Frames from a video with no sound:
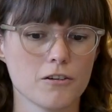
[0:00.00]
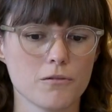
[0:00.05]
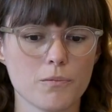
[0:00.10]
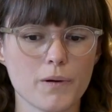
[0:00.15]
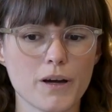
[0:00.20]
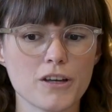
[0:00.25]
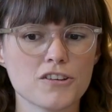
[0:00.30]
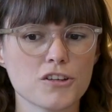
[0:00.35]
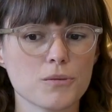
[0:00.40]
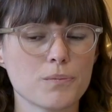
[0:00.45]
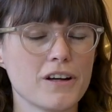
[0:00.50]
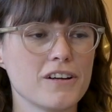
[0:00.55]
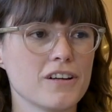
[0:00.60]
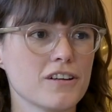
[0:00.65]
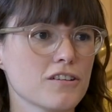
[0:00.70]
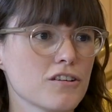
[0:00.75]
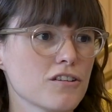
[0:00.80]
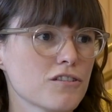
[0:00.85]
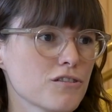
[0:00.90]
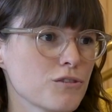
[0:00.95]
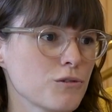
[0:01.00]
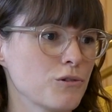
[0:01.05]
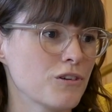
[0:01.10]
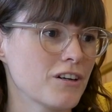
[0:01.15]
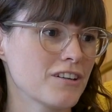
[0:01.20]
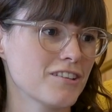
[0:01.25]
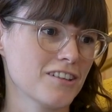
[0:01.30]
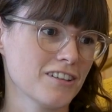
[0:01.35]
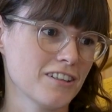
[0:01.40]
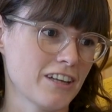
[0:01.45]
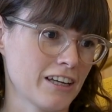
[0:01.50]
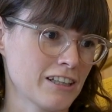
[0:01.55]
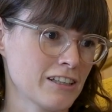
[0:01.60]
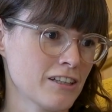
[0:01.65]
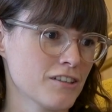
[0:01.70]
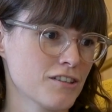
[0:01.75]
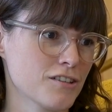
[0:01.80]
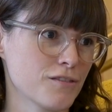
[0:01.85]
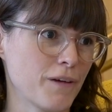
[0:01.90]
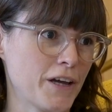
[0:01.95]
Prinzipiell ist es so, es sind
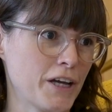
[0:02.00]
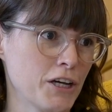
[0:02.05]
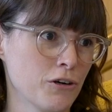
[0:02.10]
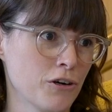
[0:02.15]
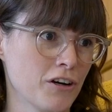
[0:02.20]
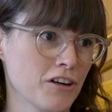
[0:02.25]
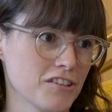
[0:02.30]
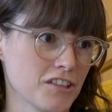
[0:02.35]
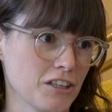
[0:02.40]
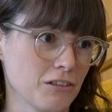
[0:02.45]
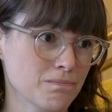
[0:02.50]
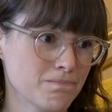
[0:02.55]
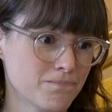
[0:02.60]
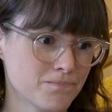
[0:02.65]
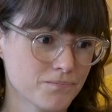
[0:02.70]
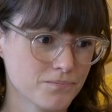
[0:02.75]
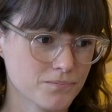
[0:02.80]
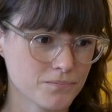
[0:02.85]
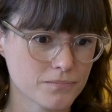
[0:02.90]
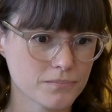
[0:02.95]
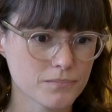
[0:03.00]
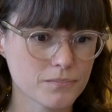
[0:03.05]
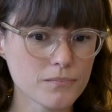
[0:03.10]
eigentlich zwei Häuser. Mhm.